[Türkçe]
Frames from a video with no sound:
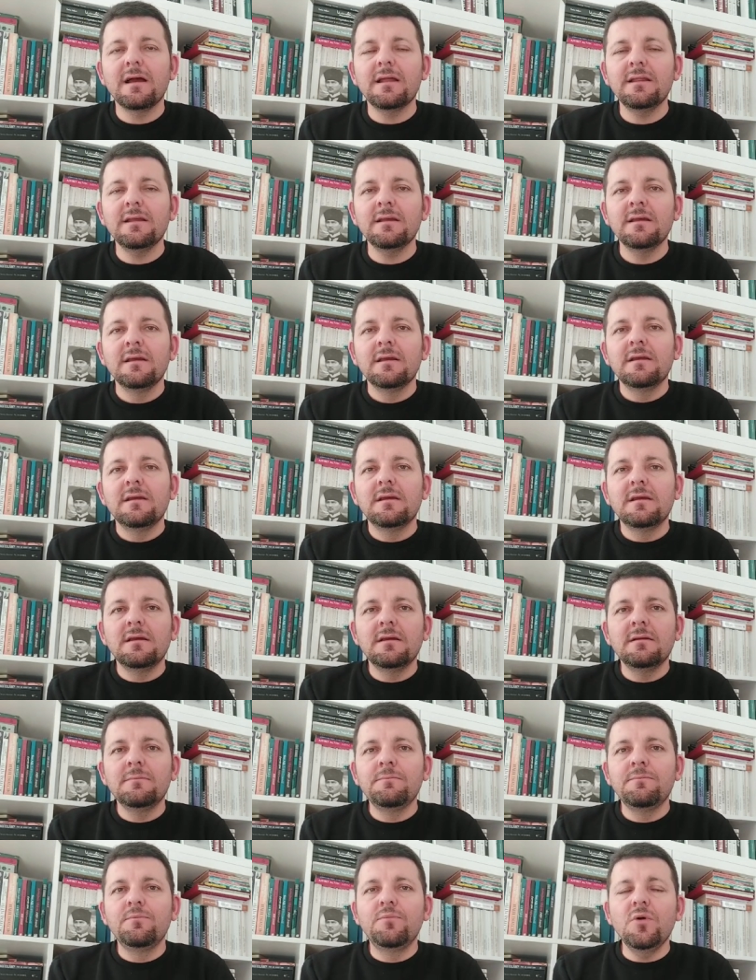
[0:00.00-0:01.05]
Yani
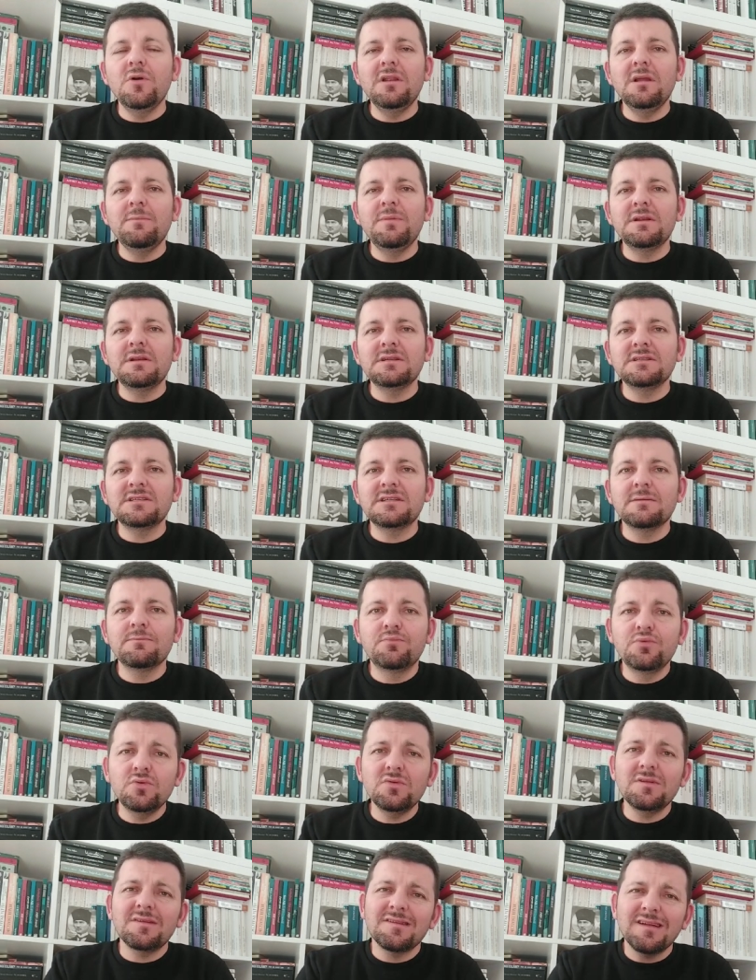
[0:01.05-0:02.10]
e, böyle bir
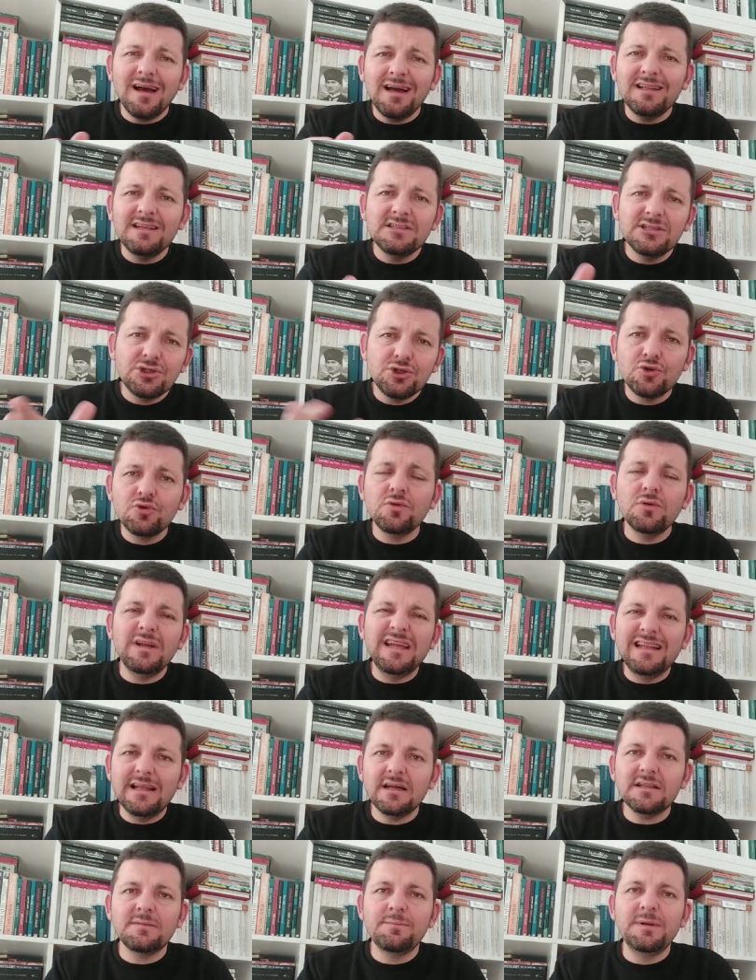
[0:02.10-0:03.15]
işte bu sadece
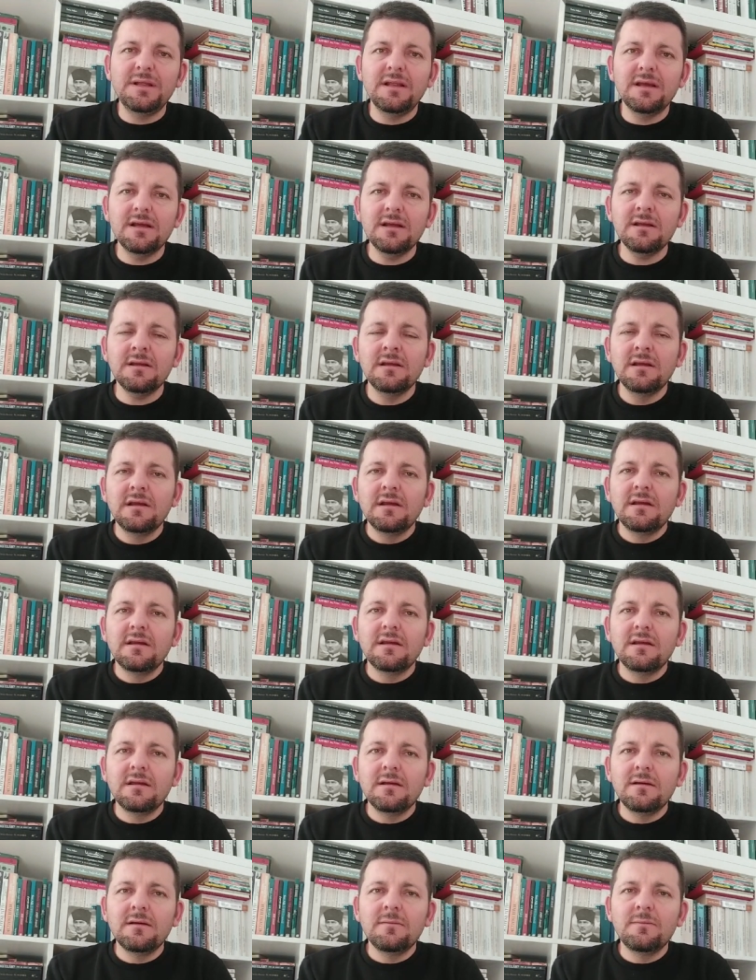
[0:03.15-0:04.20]
şu inat bile
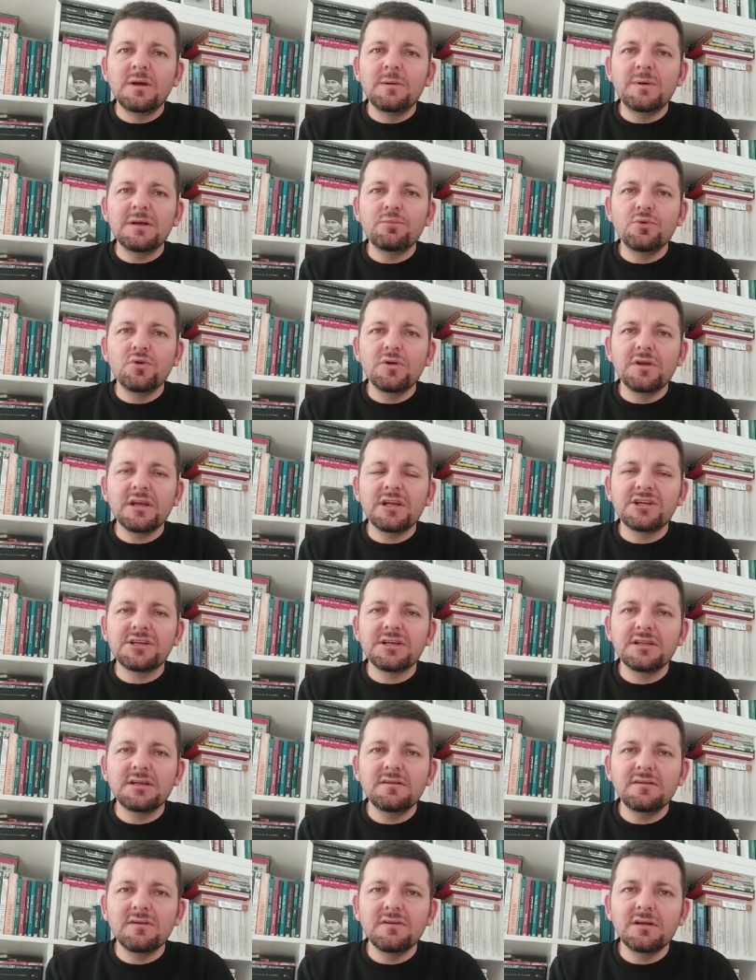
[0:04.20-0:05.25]
e, Mehmet
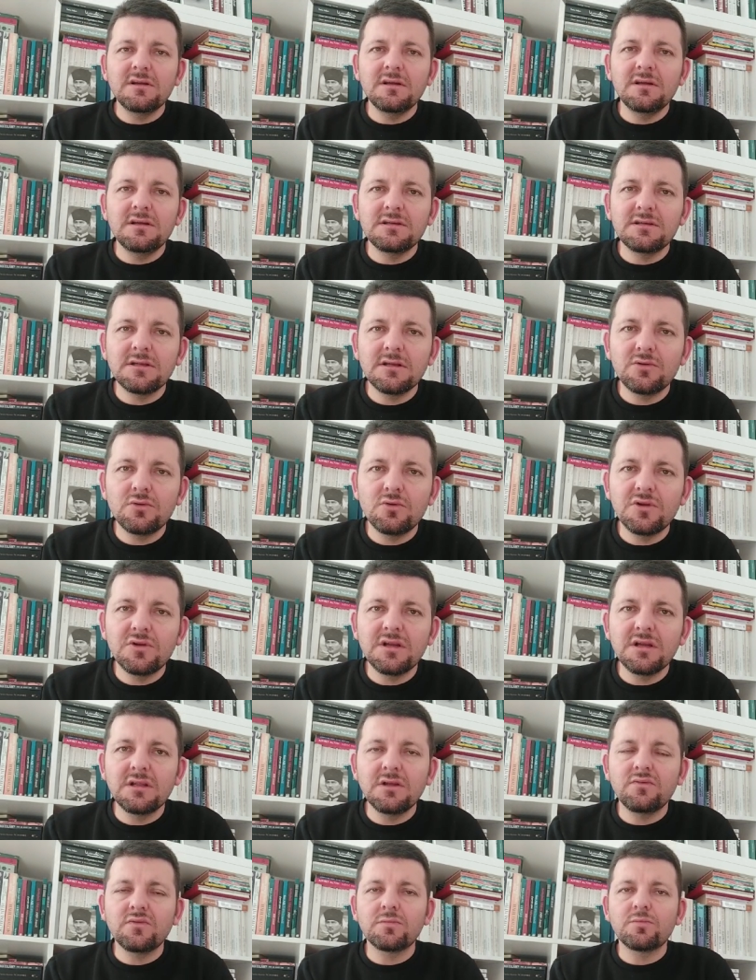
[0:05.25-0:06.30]
Büyükekşi'nin ve e, işte
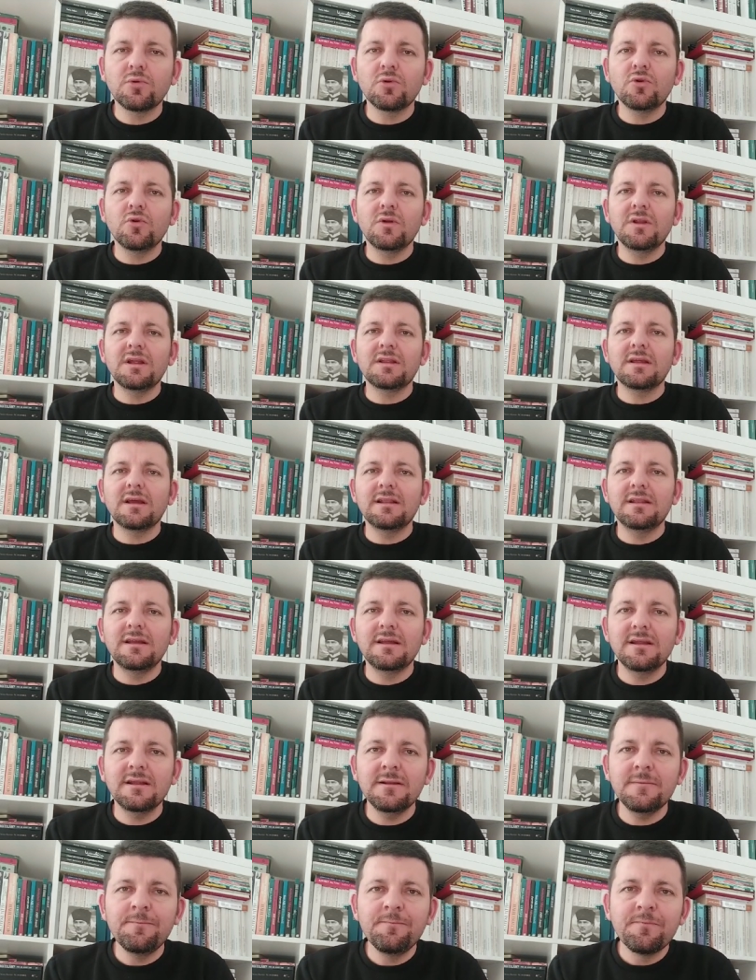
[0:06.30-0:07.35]
Türkiye'de futbolu
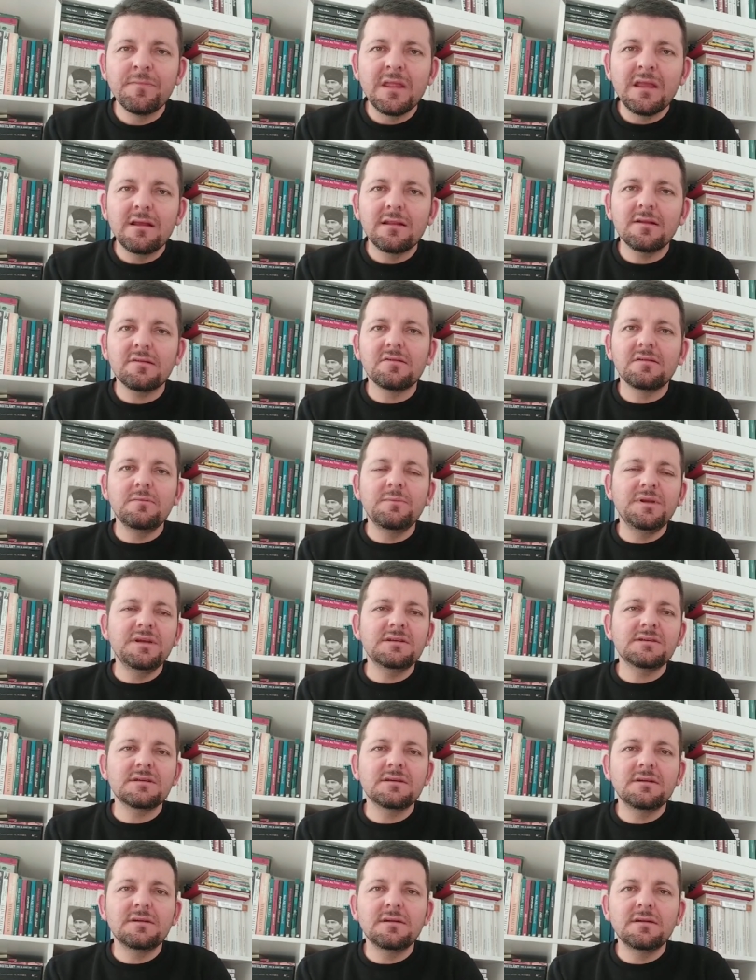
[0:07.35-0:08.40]
yönetenlerin nasıl
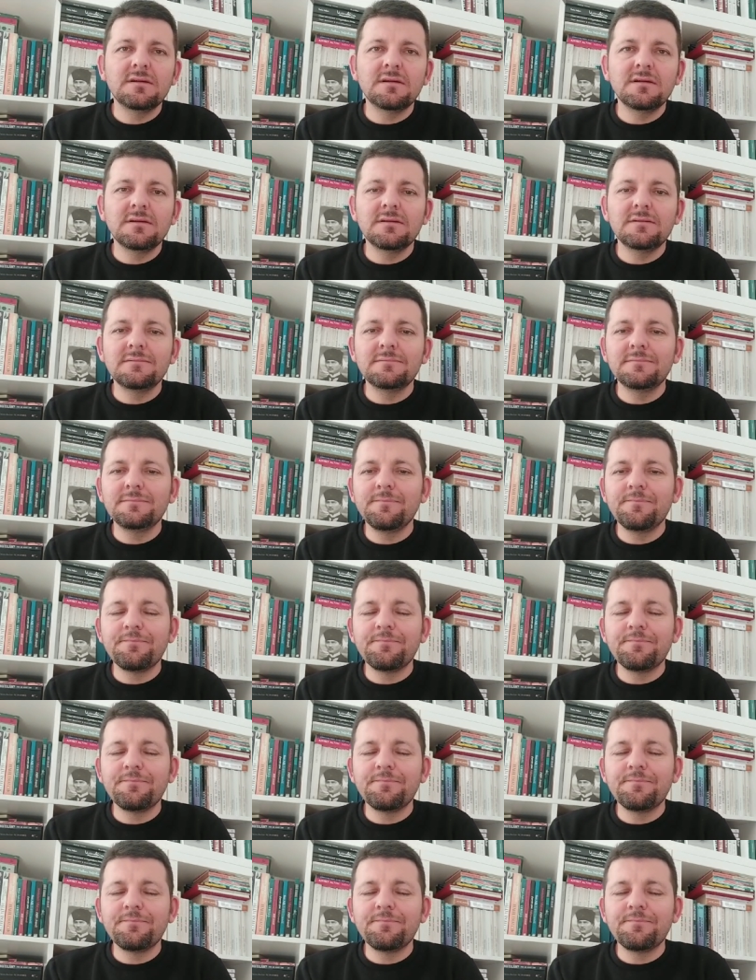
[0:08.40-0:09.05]
bir e,